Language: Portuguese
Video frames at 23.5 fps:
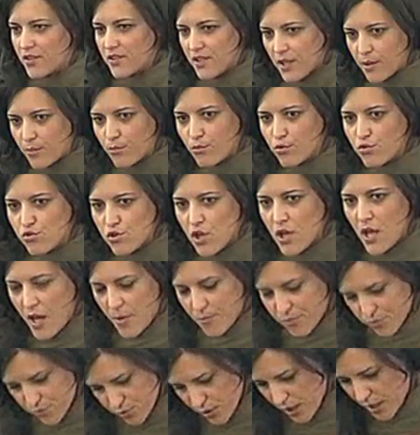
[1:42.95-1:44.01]
Temos em
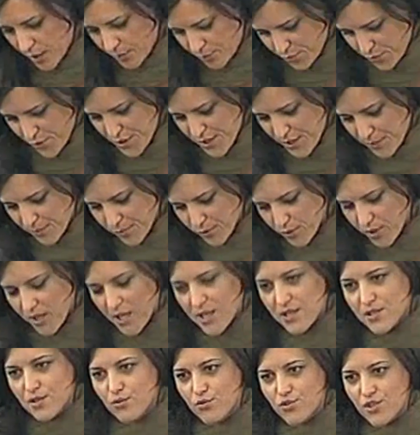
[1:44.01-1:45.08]
Portugal, por exemplo, no
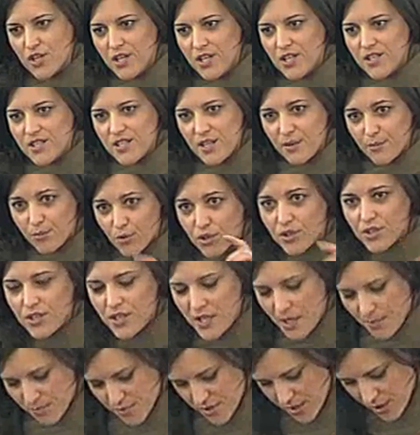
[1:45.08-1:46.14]
caso da Urgeirice. É bom que
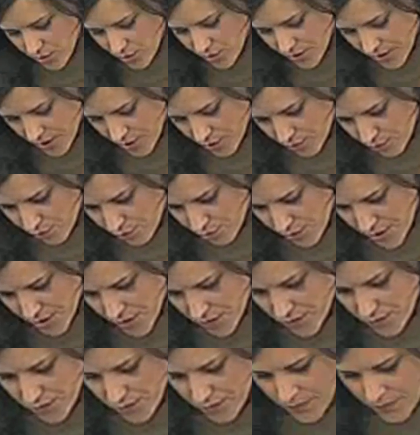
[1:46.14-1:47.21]
tenhamos em conta tudo
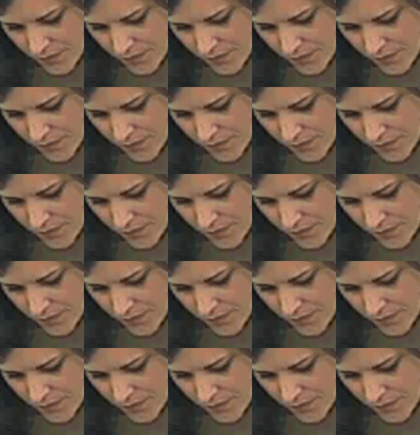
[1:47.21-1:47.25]
isso.